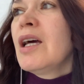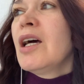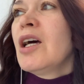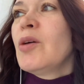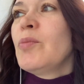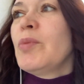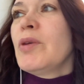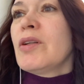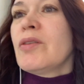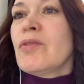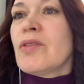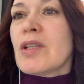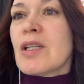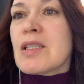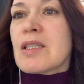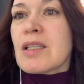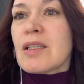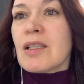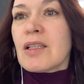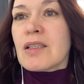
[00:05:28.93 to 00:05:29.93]
Первый
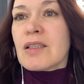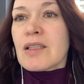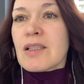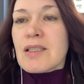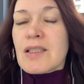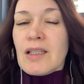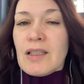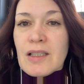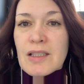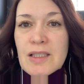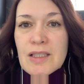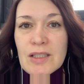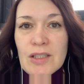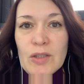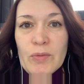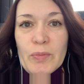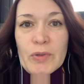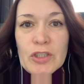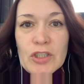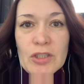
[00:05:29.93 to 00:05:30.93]
раз она отказалась и
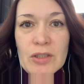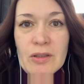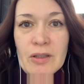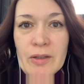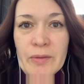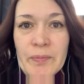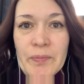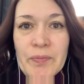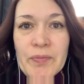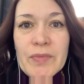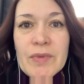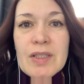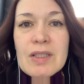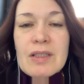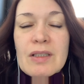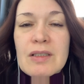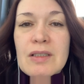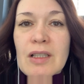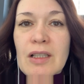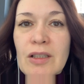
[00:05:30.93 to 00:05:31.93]
не пошла.
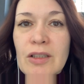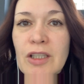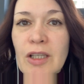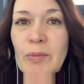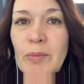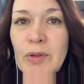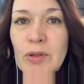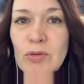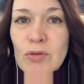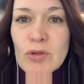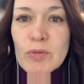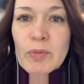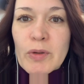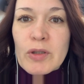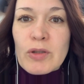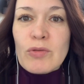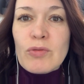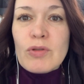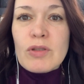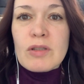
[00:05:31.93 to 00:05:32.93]
Сказала, я боюсь,
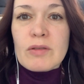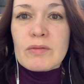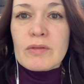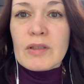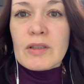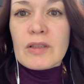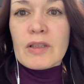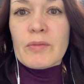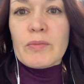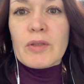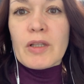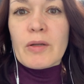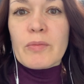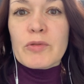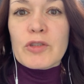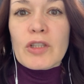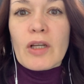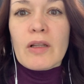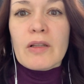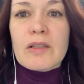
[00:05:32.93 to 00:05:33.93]
боюсь. Она там
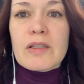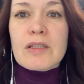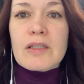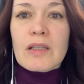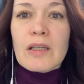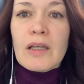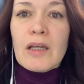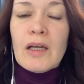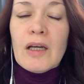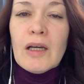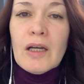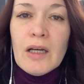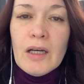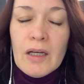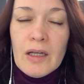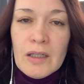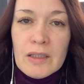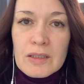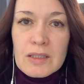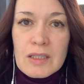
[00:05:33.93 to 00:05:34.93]
наобщалась
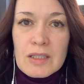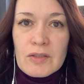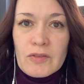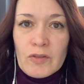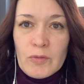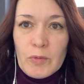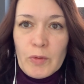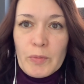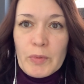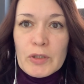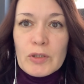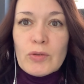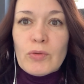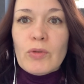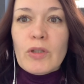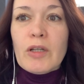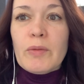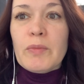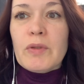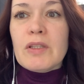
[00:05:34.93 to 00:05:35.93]
со своими
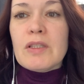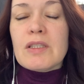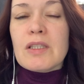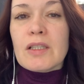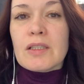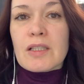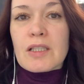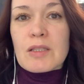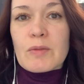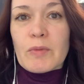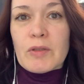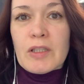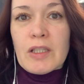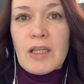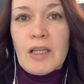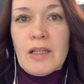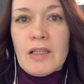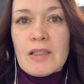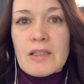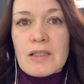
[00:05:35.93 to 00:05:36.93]
подругами, те
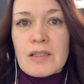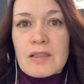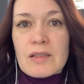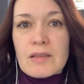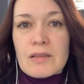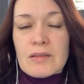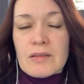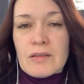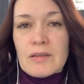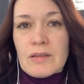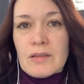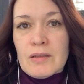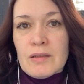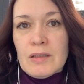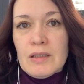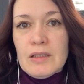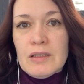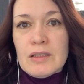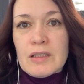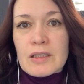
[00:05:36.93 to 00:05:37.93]
насмотрелись
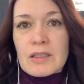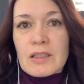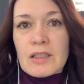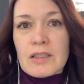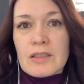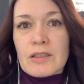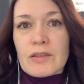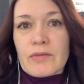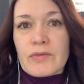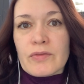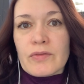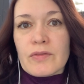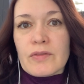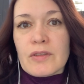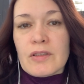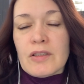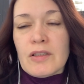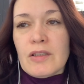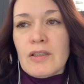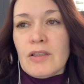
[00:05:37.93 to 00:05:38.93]
э, интернетов
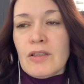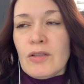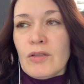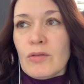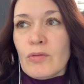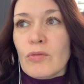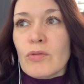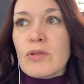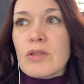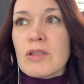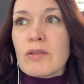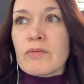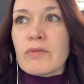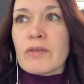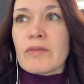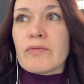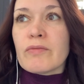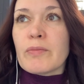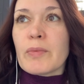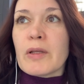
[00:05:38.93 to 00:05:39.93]
и
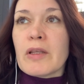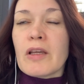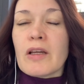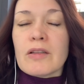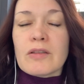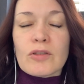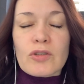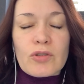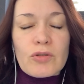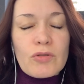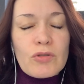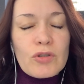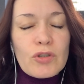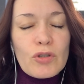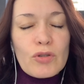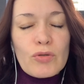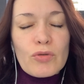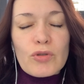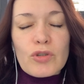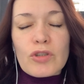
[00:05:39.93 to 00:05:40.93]
отзывов. Понятно, что
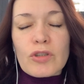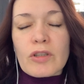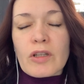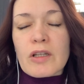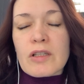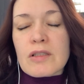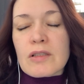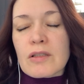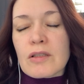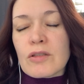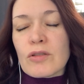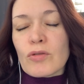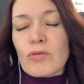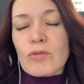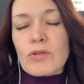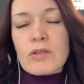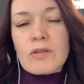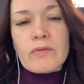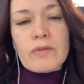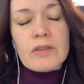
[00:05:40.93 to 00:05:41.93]
сейчас очень разные эти
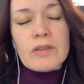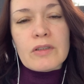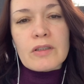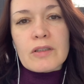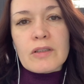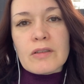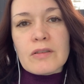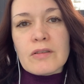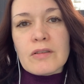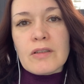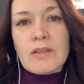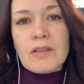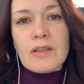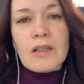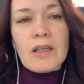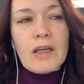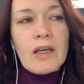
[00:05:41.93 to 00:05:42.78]
отзывы и